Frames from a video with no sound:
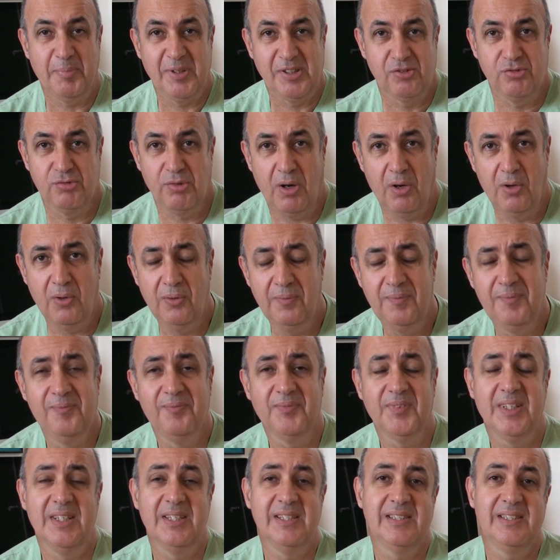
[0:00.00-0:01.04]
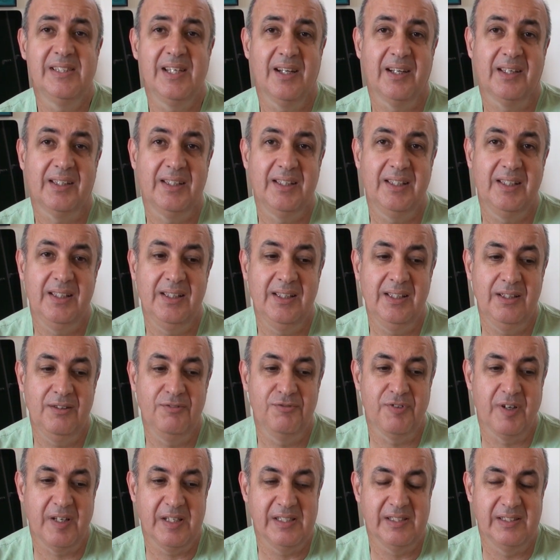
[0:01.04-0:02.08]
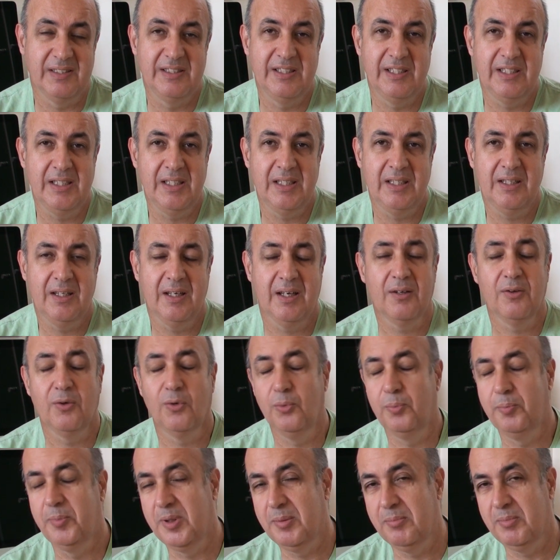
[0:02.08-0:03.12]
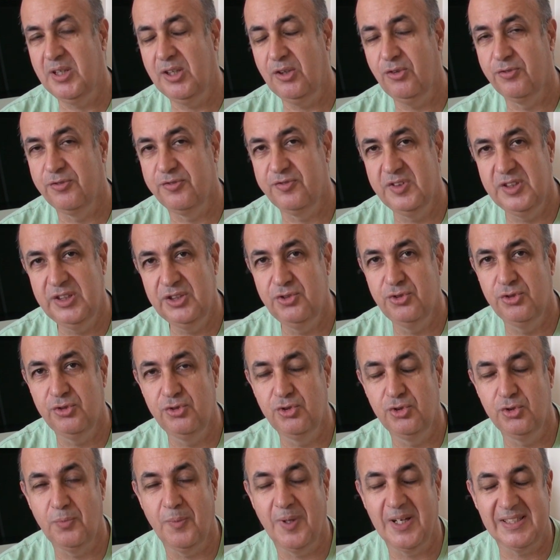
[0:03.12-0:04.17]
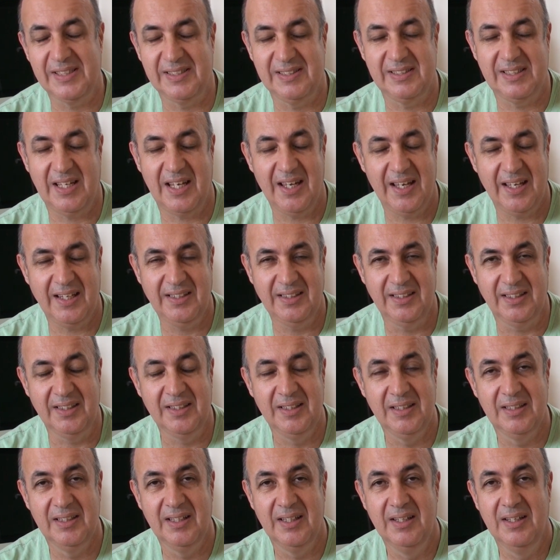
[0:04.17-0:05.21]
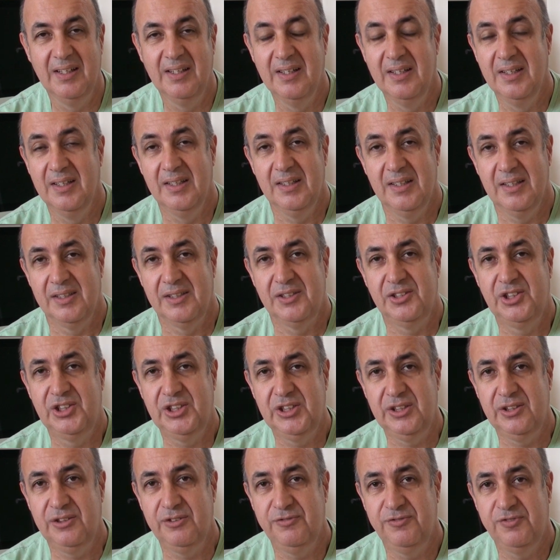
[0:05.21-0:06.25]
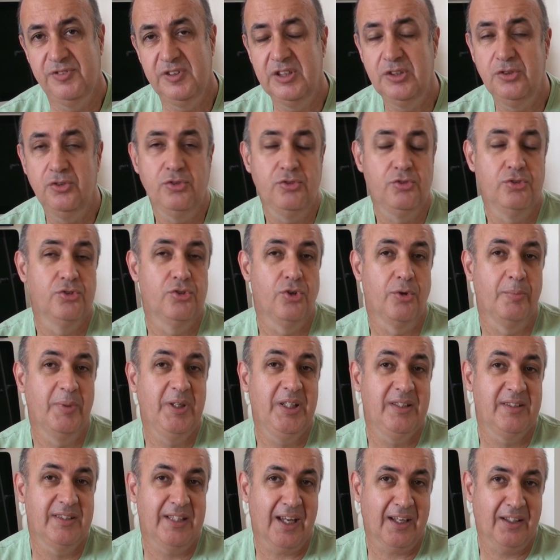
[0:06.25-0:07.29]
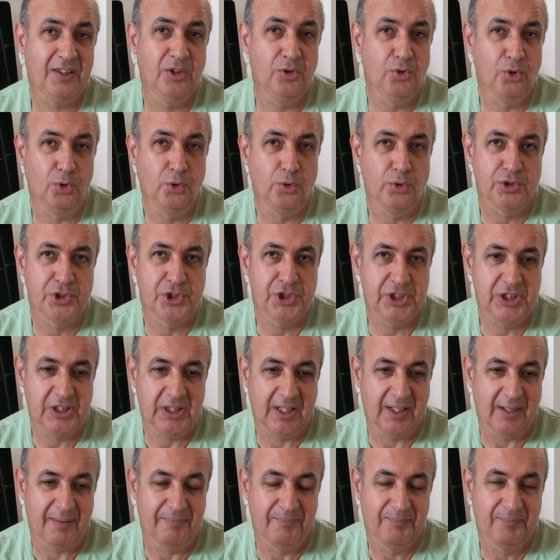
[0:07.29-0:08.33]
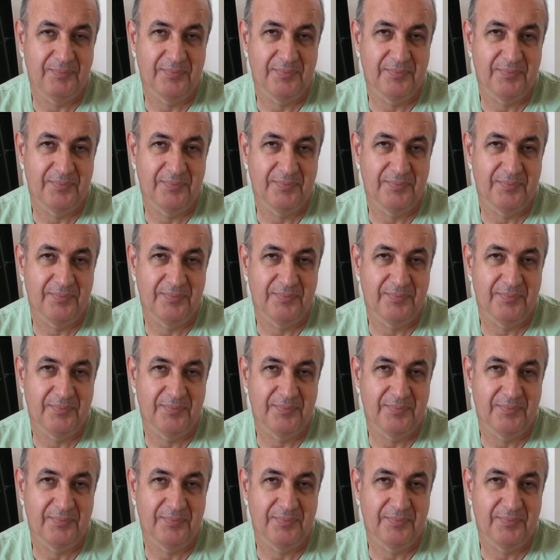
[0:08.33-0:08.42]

pessoal, esse aqui vai ser o primeiro vídeo de uma série de vídeos sobre tecnologia.